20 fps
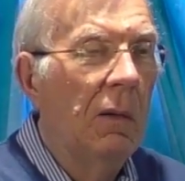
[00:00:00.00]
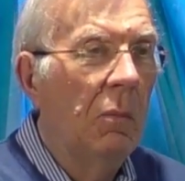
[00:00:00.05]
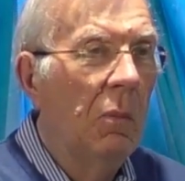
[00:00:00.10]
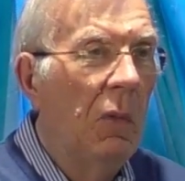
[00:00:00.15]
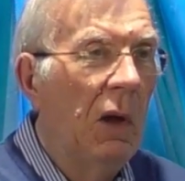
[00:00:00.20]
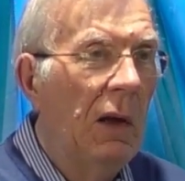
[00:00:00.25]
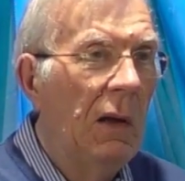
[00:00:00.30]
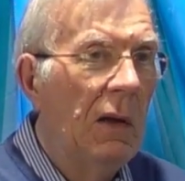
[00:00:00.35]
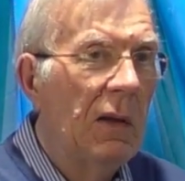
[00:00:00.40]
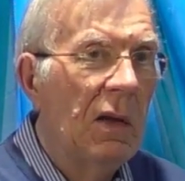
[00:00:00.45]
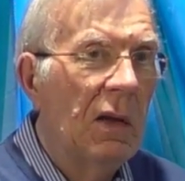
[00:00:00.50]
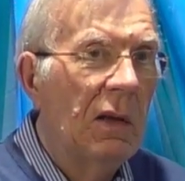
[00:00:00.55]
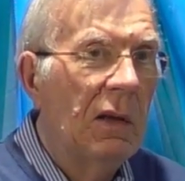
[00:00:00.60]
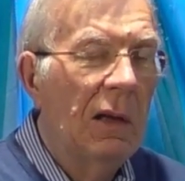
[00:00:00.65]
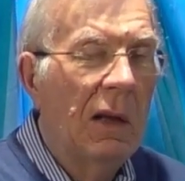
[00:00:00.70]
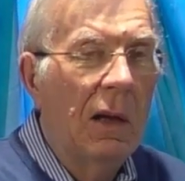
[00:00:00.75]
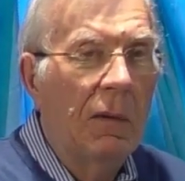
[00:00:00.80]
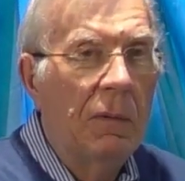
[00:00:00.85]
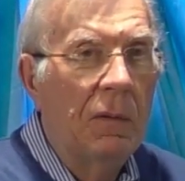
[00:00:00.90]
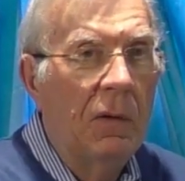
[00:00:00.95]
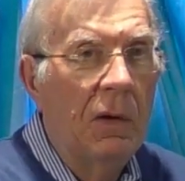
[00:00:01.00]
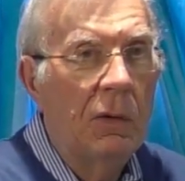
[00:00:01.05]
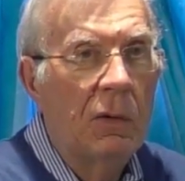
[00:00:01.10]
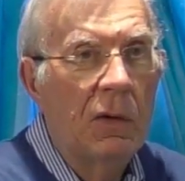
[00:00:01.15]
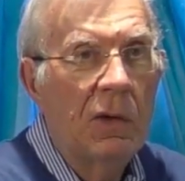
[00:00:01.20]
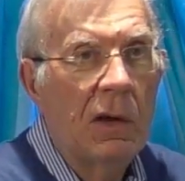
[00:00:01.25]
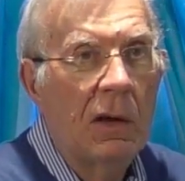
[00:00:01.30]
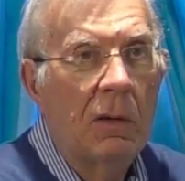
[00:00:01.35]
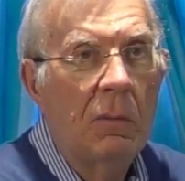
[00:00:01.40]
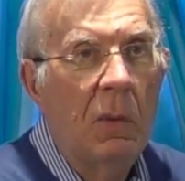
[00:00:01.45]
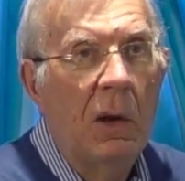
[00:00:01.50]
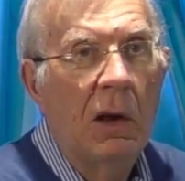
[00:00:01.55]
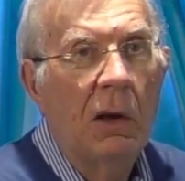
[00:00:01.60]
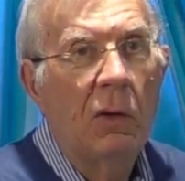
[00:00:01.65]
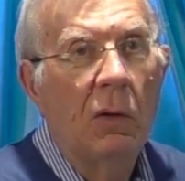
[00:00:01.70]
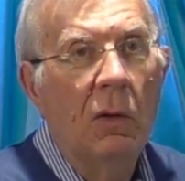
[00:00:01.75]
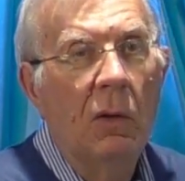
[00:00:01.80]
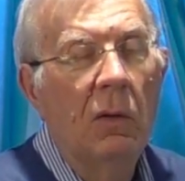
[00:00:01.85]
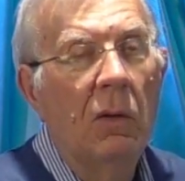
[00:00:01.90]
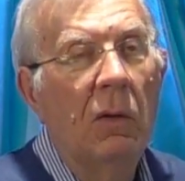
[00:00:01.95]
Mais c'était la fin de cette
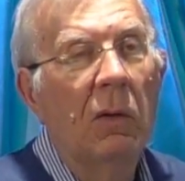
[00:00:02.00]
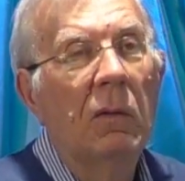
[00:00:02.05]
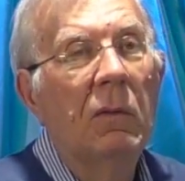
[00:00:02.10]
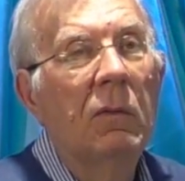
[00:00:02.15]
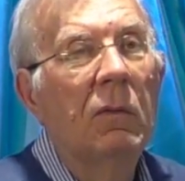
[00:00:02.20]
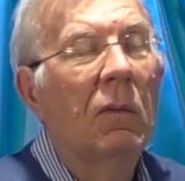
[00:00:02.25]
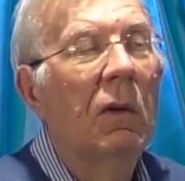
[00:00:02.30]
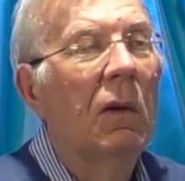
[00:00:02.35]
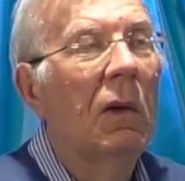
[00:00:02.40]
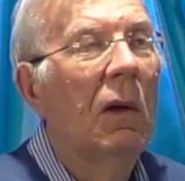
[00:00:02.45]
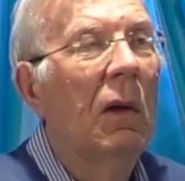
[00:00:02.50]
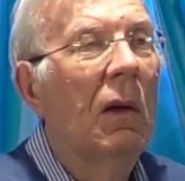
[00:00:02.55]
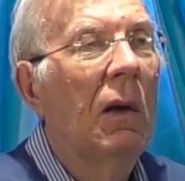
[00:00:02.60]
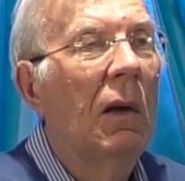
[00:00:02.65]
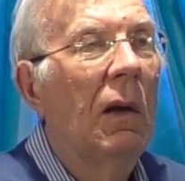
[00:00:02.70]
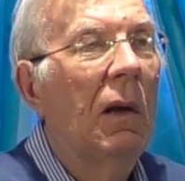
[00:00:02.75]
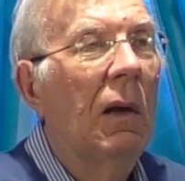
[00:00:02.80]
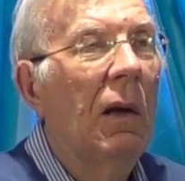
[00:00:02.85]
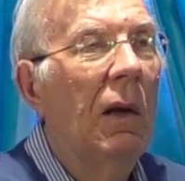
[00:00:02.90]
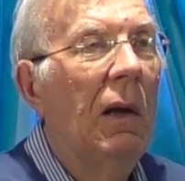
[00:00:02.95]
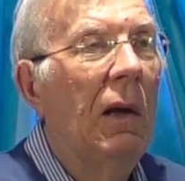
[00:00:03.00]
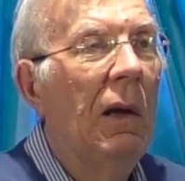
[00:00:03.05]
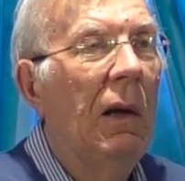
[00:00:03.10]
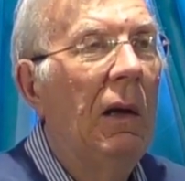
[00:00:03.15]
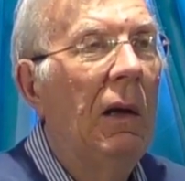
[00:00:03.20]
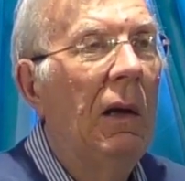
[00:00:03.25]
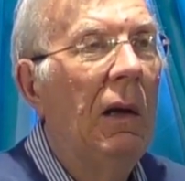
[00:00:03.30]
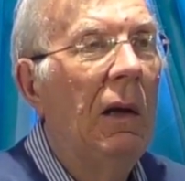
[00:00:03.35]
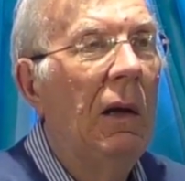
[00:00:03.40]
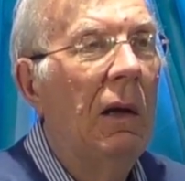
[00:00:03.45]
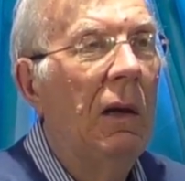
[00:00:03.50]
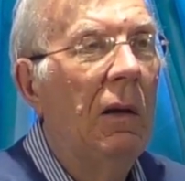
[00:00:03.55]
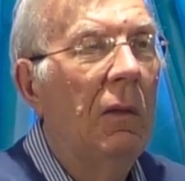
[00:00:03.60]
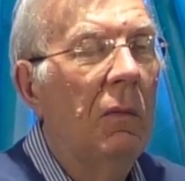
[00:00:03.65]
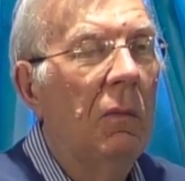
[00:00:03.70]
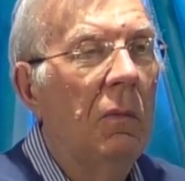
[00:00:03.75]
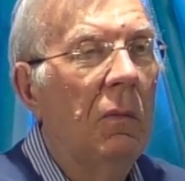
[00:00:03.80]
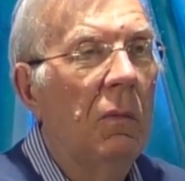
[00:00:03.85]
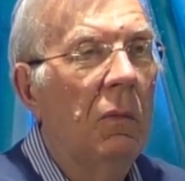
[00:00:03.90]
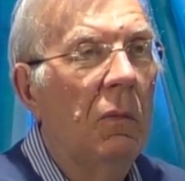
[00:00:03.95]
période et
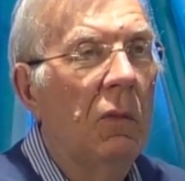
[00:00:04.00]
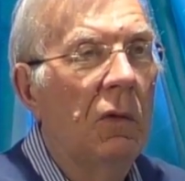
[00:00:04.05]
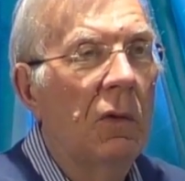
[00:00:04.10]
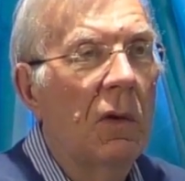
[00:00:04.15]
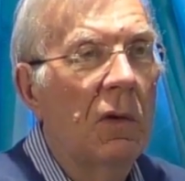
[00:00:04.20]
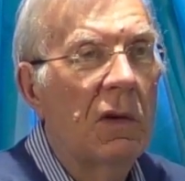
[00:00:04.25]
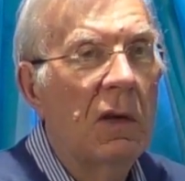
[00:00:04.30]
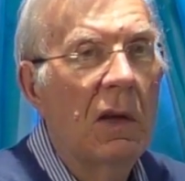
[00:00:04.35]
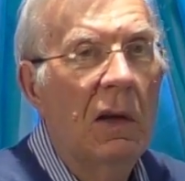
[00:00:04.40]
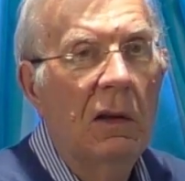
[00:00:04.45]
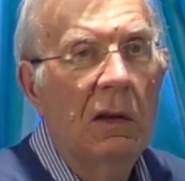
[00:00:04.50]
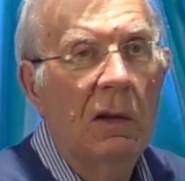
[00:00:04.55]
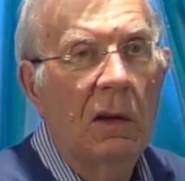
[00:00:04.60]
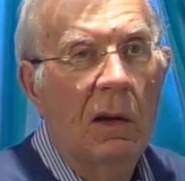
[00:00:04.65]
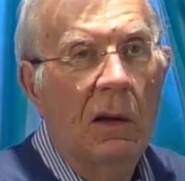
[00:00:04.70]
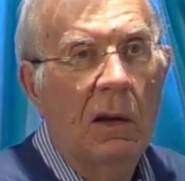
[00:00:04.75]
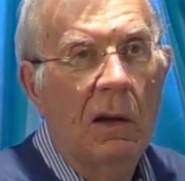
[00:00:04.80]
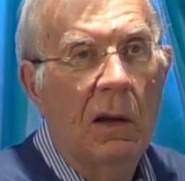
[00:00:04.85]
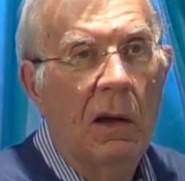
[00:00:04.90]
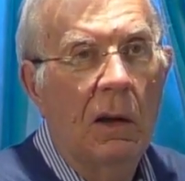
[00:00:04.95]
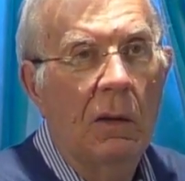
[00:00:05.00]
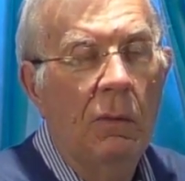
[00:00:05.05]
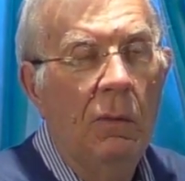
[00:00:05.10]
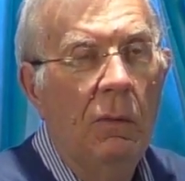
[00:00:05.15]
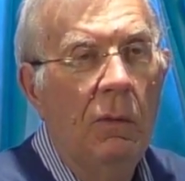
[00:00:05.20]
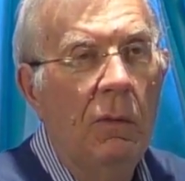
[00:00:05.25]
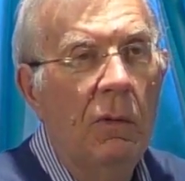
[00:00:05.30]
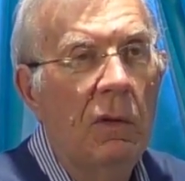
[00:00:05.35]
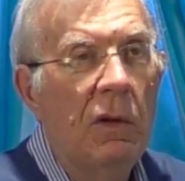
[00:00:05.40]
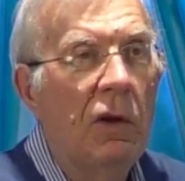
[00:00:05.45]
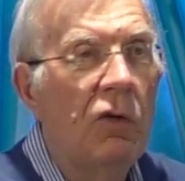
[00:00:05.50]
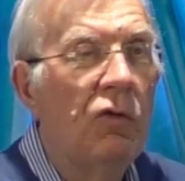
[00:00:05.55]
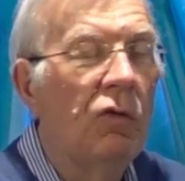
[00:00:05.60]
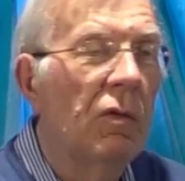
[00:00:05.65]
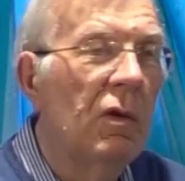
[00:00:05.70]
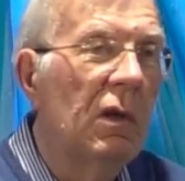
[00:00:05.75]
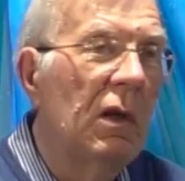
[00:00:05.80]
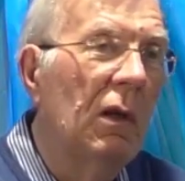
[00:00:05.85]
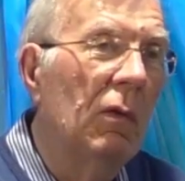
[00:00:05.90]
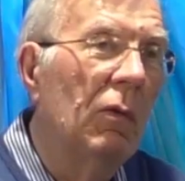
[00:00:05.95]
mon ancêtre a eu, si
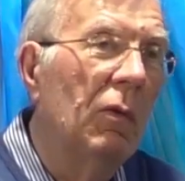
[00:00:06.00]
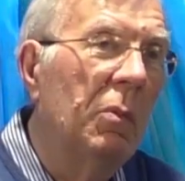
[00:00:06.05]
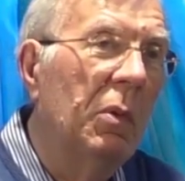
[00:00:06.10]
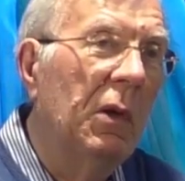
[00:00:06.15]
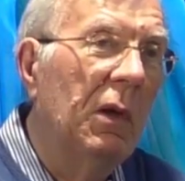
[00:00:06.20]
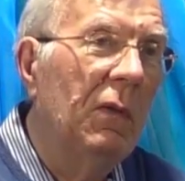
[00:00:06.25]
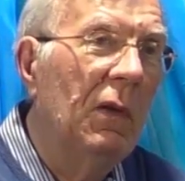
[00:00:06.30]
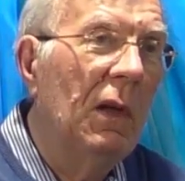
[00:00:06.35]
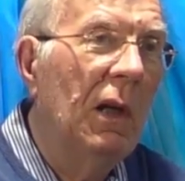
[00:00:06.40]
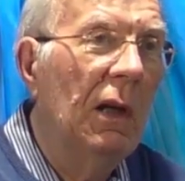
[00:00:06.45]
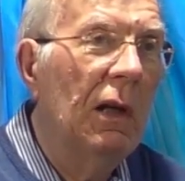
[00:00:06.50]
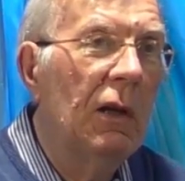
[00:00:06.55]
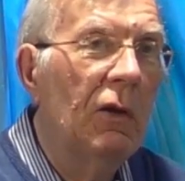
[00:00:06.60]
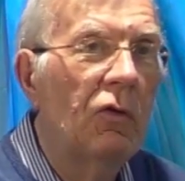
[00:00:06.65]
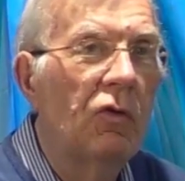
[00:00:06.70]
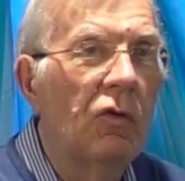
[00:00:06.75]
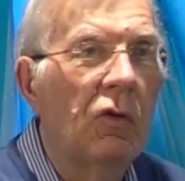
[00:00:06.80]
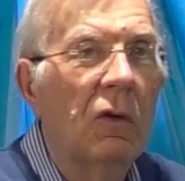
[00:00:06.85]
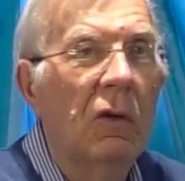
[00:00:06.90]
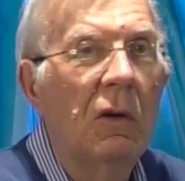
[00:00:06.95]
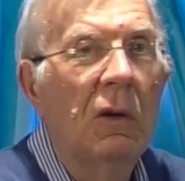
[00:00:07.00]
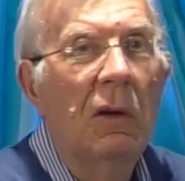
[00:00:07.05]
j'ose dire, le privilège